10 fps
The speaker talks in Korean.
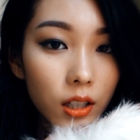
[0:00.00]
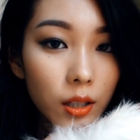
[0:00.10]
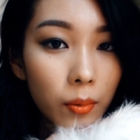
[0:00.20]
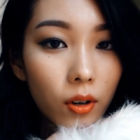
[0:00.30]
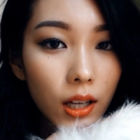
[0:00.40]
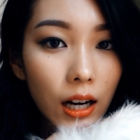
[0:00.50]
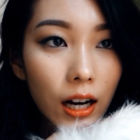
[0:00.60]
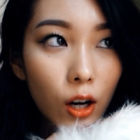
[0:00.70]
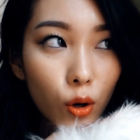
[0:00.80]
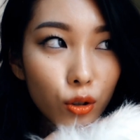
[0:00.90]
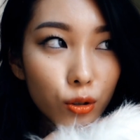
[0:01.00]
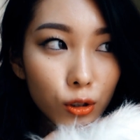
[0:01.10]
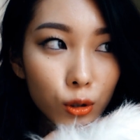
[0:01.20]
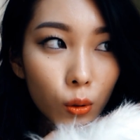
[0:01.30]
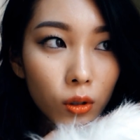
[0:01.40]
이 머리가
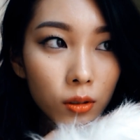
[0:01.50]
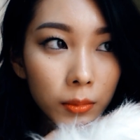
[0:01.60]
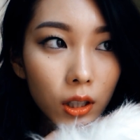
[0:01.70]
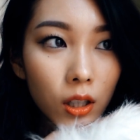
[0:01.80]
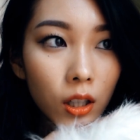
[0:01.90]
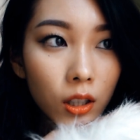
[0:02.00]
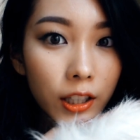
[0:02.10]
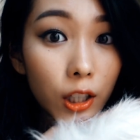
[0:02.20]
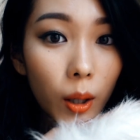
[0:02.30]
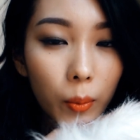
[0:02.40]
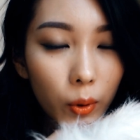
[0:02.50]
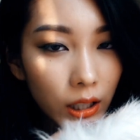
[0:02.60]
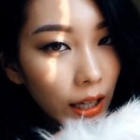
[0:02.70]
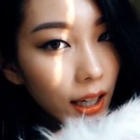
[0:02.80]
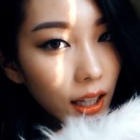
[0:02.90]
얼굴을 조금 더 길어
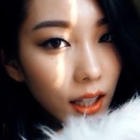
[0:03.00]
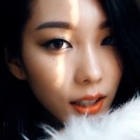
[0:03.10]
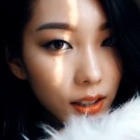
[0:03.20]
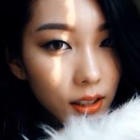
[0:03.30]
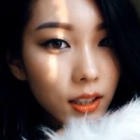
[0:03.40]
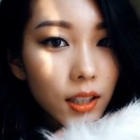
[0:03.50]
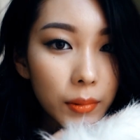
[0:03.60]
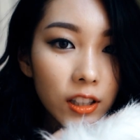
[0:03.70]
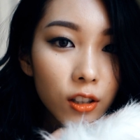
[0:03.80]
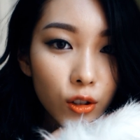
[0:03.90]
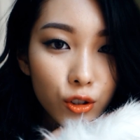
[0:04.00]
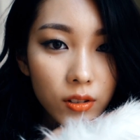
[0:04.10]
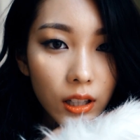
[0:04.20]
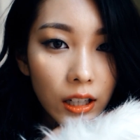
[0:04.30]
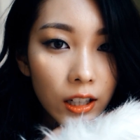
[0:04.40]
보이게
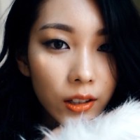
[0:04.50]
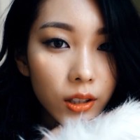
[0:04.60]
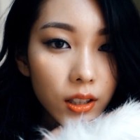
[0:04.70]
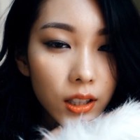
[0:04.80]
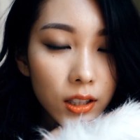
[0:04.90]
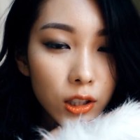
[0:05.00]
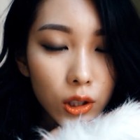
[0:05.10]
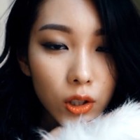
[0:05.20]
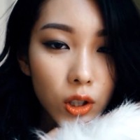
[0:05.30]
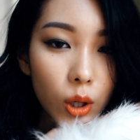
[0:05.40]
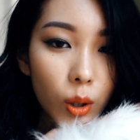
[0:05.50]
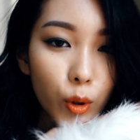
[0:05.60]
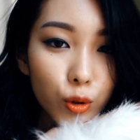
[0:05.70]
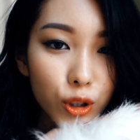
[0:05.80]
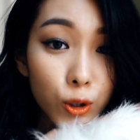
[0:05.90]
만들어준대요. 그래서 저처럼
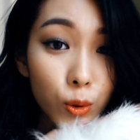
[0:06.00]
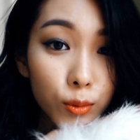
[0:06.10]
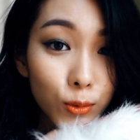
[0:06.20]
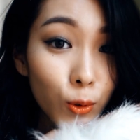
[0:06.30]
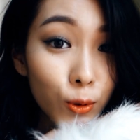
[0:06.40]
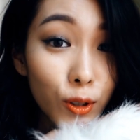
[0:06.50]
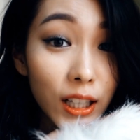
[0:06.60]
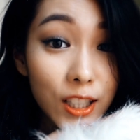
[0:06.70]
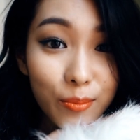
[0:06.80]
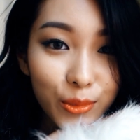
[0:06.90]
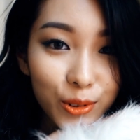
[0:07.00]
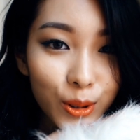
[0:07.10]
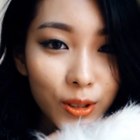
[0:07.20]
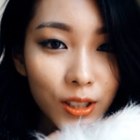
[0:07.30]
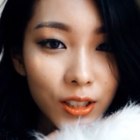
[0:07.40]
얼굴이 조금 동그라신
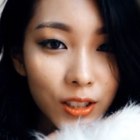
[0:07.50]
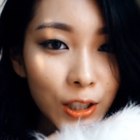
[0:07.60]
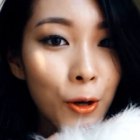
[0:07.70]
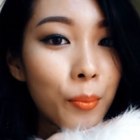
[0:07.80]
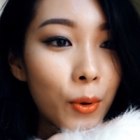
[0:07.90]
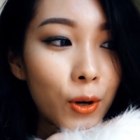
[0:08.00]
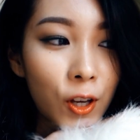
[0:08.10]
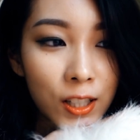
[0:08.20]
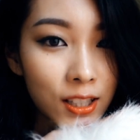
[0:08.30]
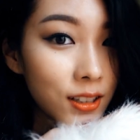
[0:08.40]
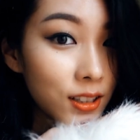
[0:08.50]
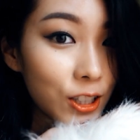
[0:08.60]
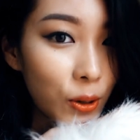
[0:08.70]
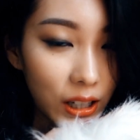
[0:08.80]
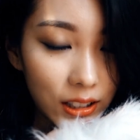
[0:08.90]
분들은 이런 머리
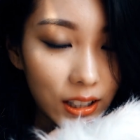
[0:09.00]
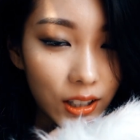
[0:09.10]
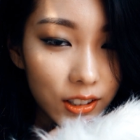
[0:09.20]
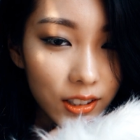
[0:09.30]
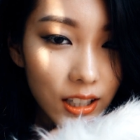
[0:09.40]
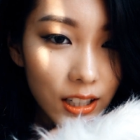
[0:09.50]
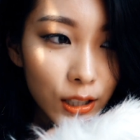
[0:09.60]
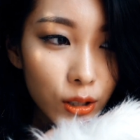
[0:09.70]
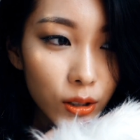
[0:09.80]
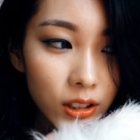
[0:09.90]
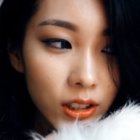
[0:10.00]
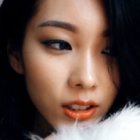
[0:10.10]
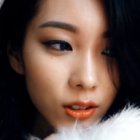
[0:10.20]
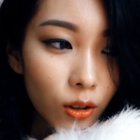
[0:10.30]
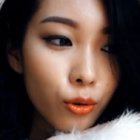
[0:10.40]
괜찮으실 것 같아요.
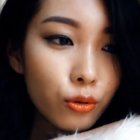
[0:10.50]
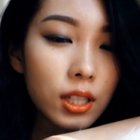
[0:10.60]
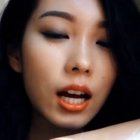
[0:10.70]
저는 얼굴이